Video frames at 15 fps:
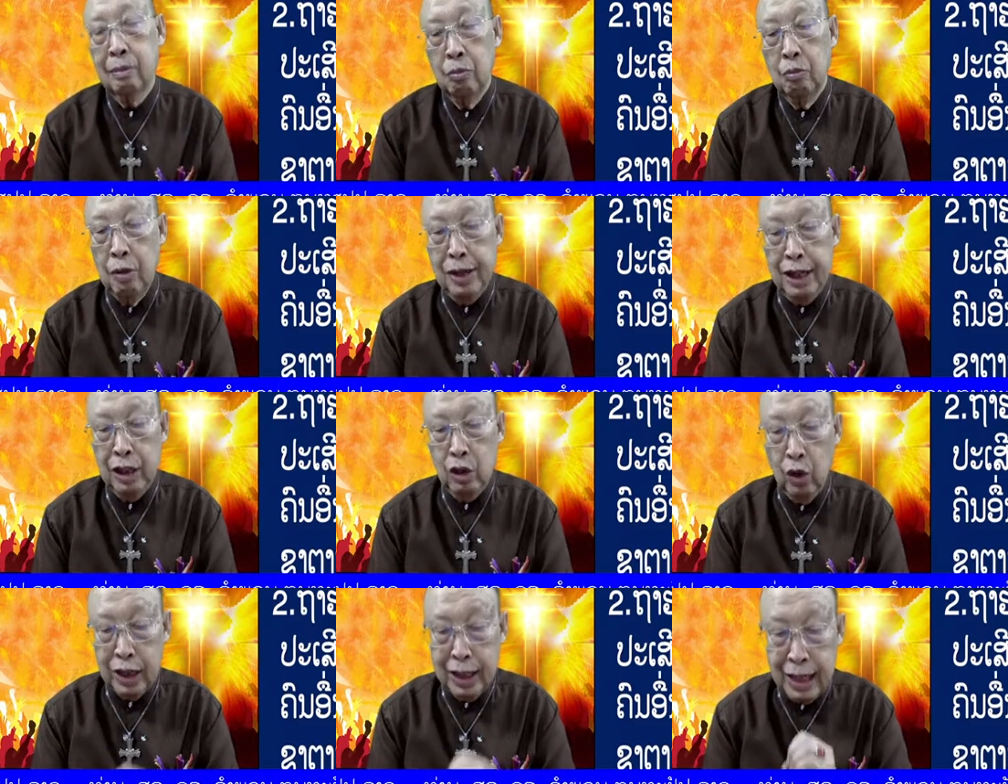บ่แม่น
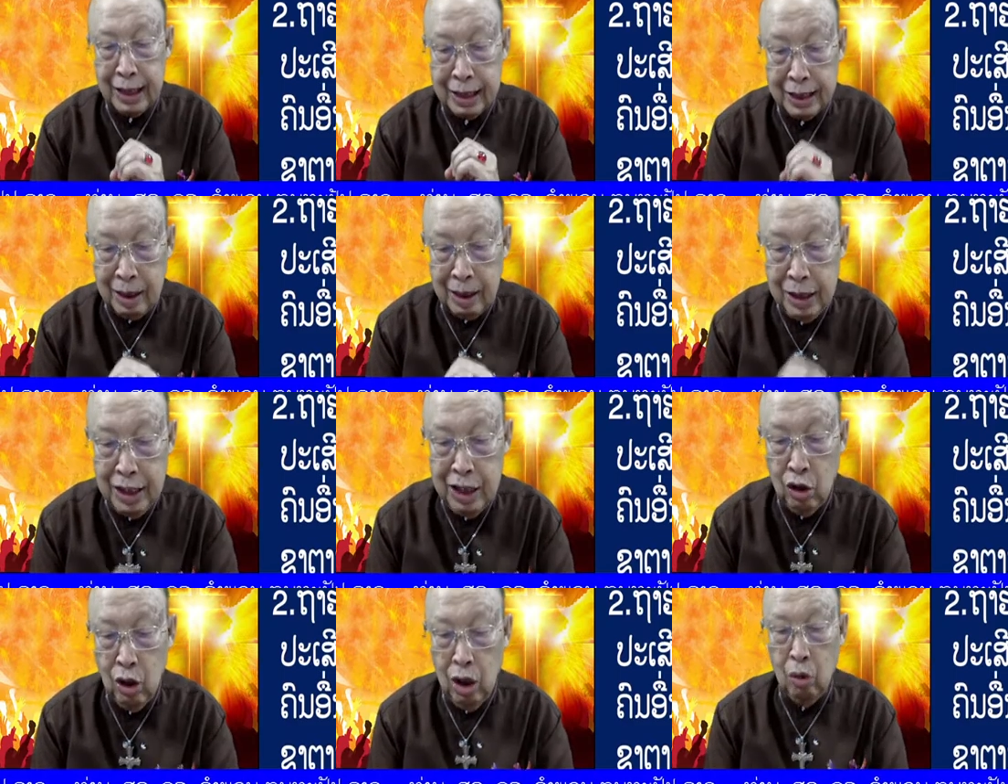ด้วยการกระทำดี
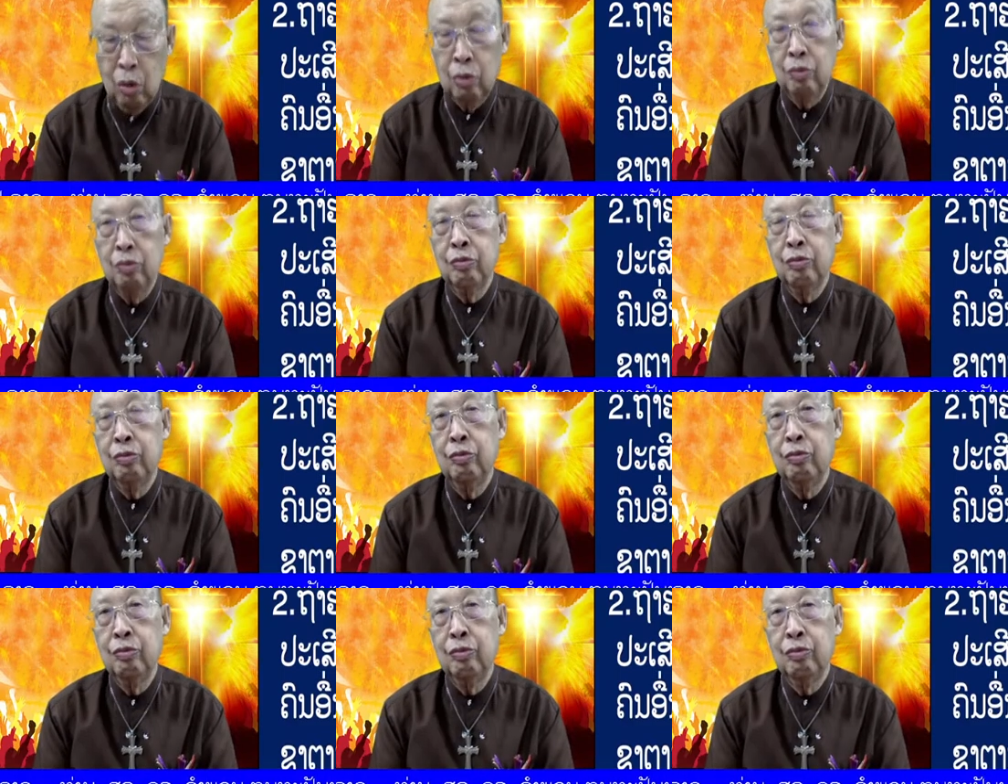ของ
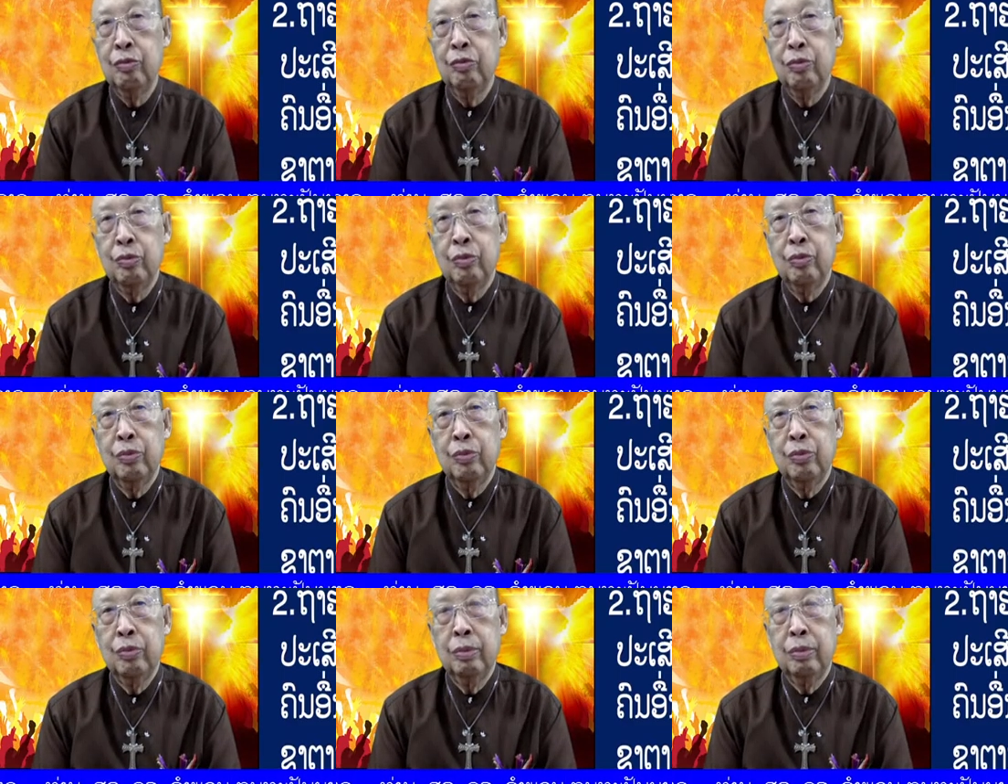
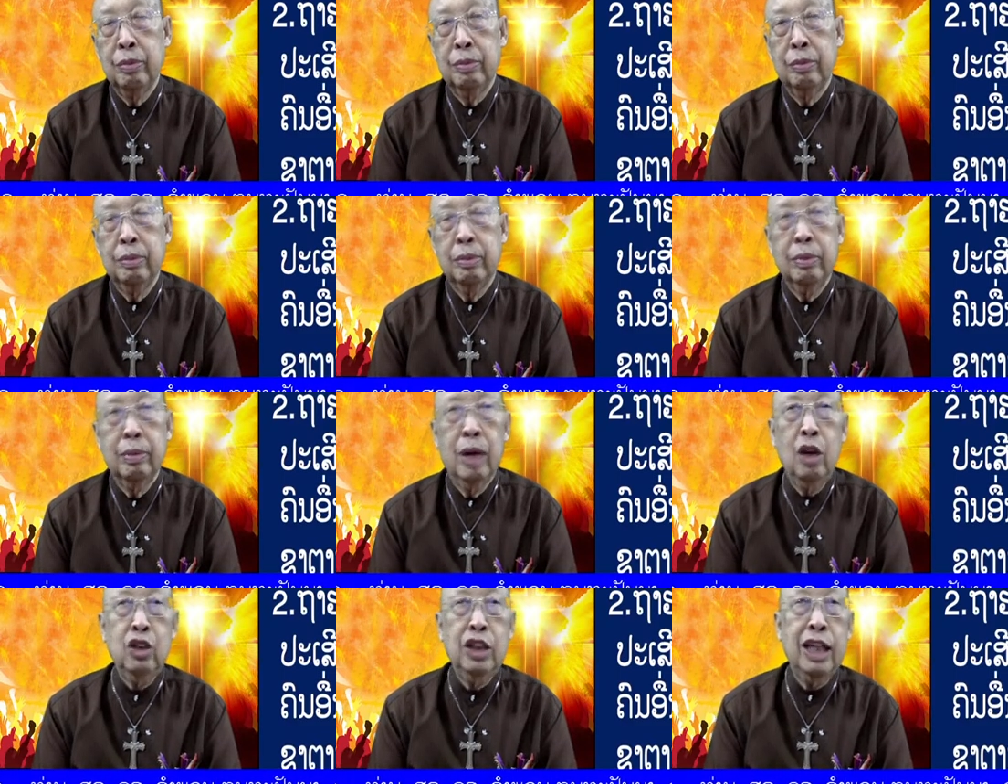
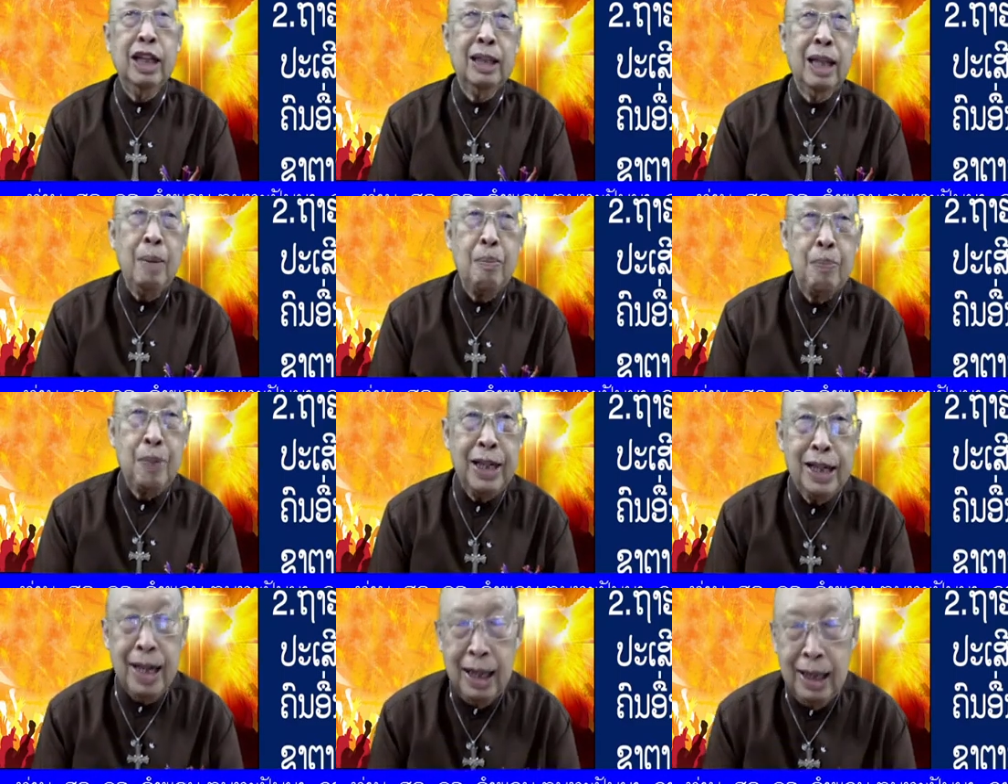เขาาสิกระทำปั
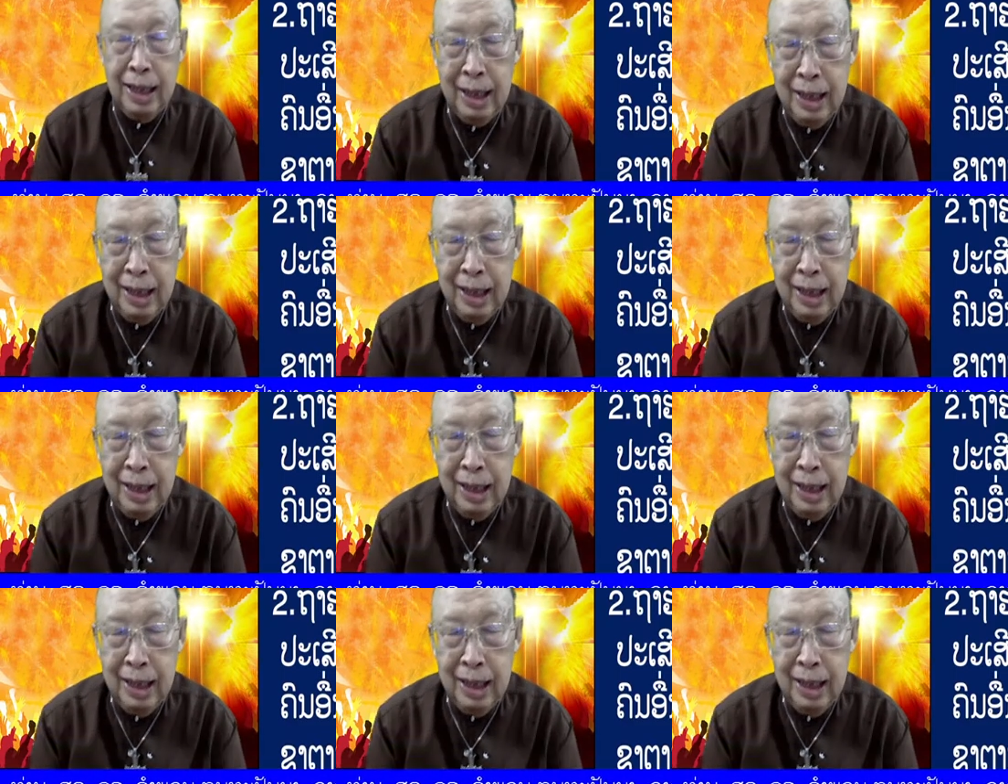นได้